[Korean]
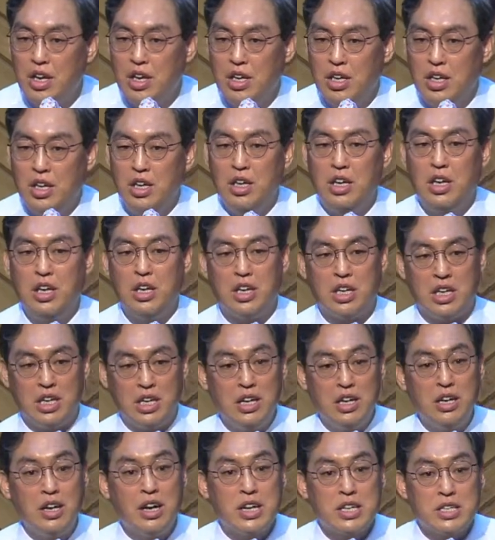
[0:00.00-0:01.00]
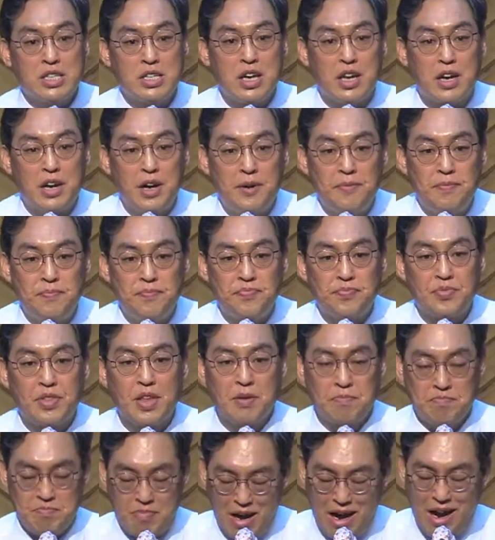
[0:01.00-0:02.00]
이 길르앗 사람
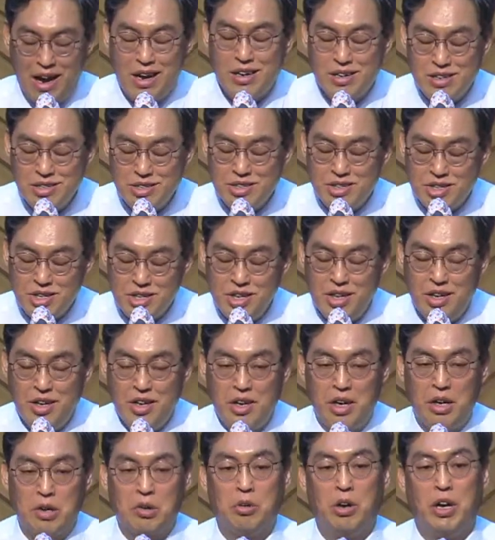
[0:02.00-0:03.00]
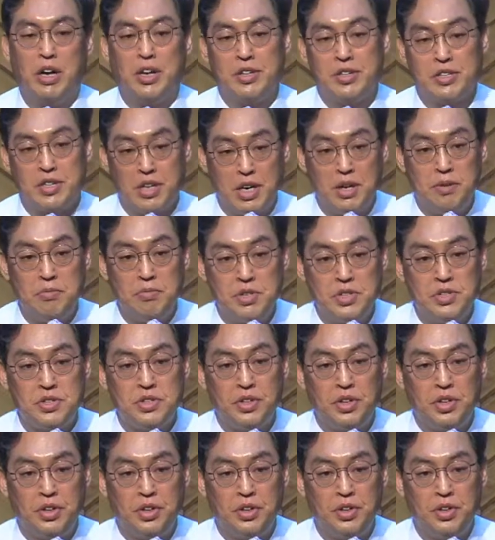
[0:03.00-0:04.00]
바르실레라고 하는 사람이
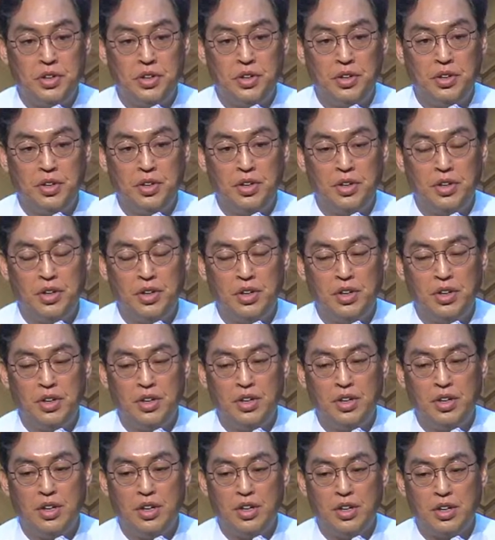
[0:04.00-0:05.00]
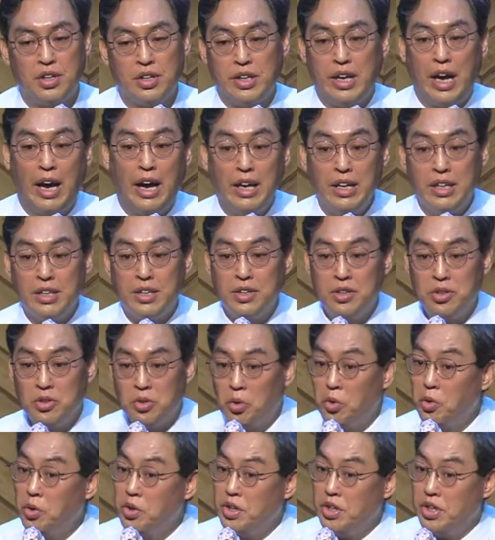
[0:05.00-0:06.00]
있어요. 나이든
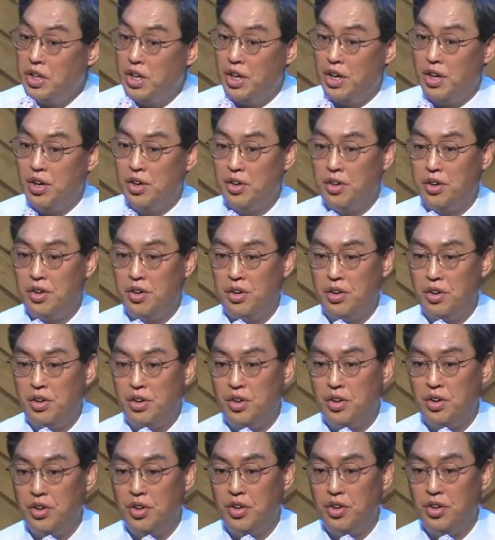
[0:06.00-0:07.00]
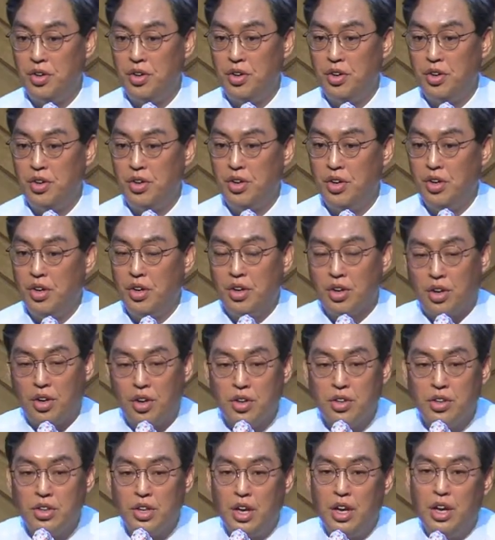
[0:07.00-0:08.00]
노인이에요.
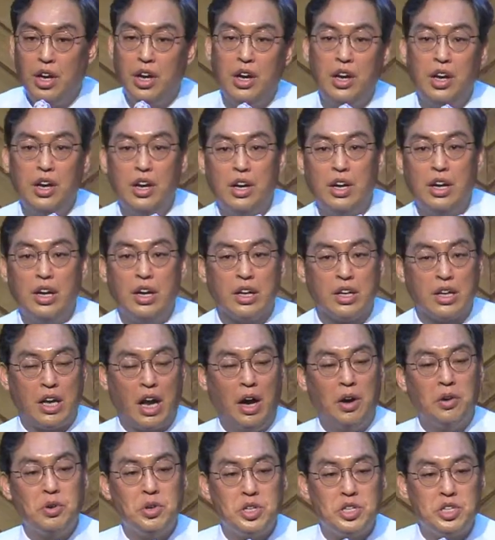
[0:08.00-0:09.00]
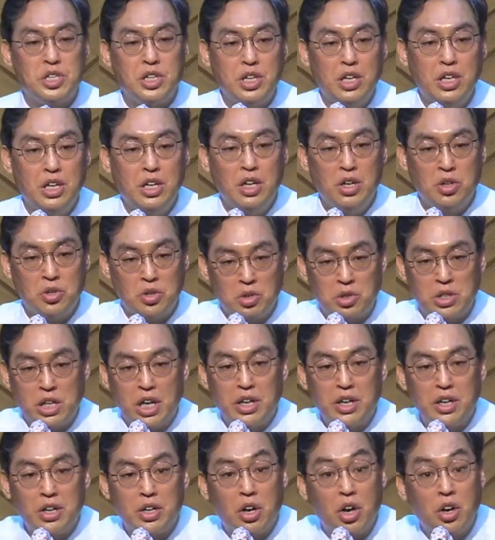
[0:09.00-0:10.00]
그런데 다윗이
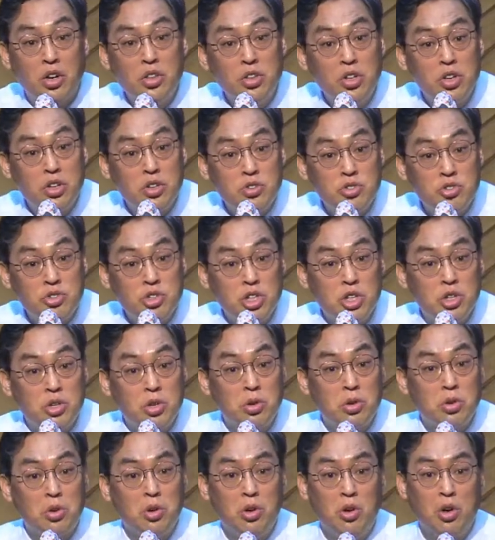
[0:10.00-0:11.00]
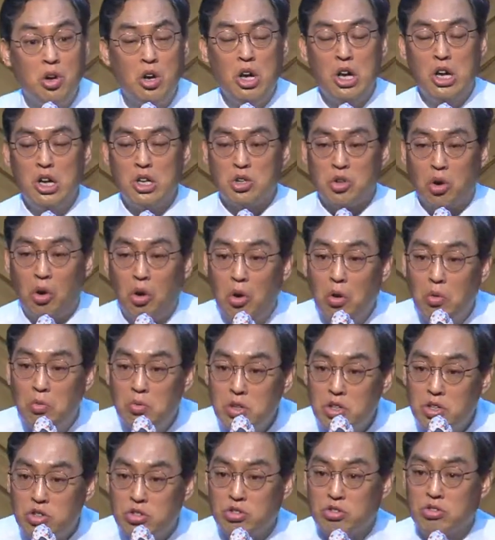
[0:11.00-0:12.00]
요단을 건널 수 있도록 도움을
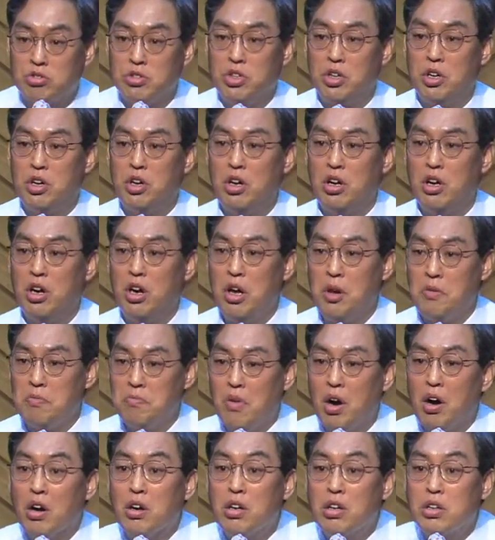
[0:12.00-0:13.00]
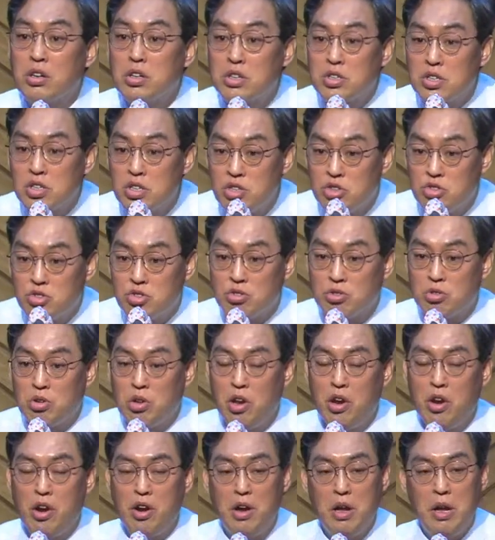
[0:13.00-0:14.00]
주고요. 먹을 것을
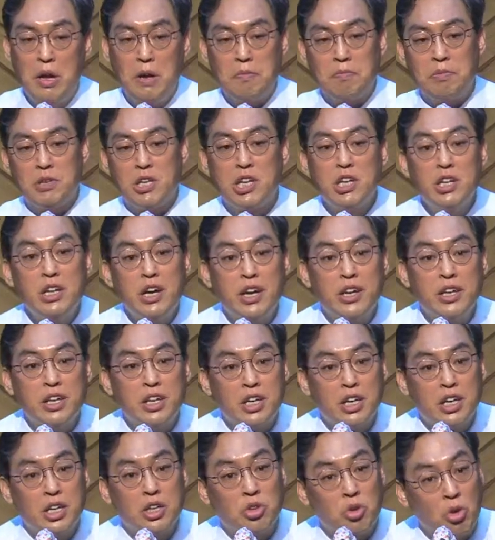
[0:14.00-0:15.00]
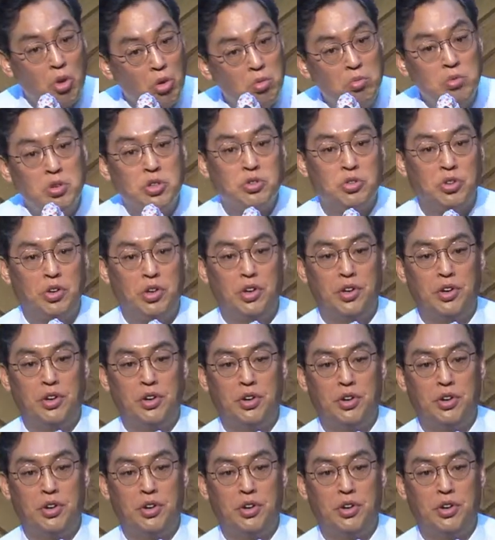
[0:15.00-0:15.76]
주고요. 피난길에 도움을 줘요.